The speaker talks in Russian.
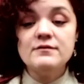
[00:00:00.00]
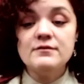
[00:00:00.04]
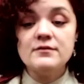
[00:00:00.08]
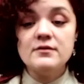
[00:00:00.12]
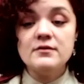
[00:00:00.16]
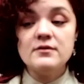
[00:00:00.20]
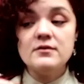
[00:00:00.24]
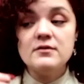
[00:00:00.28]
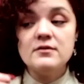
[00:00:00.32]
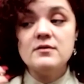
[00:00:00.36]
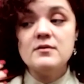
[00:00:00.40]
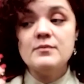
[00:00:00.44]

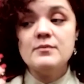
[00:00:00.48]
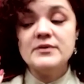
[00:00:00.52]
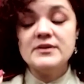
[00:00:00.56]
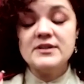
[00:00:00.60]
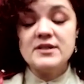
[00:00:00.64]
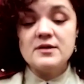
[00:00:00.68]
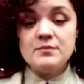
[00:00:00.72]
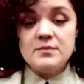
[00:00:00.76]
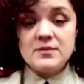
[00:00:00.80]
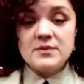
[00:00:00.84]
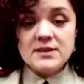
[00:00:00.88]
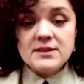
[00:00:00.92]

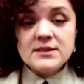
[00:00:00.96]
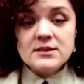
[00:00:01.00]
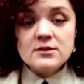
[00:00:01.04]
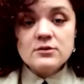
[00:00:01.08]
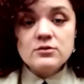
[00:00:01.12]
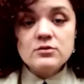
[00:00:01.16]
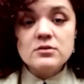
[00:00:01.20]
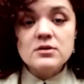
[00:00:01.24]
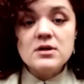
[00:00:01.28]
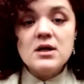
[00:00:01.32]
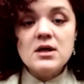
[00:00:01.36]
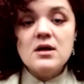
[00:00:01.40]

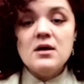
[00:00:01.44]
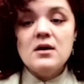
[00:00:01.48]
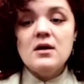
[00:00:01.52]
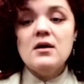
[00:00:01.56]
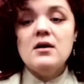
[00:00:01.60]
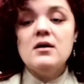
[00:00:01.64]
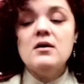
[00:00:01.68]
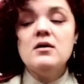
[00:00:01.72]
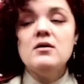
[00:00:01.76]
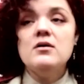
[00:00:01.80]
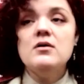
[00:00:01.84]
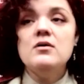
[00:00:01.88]
потребителю
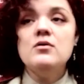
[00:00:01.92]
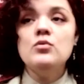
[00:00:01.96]
э,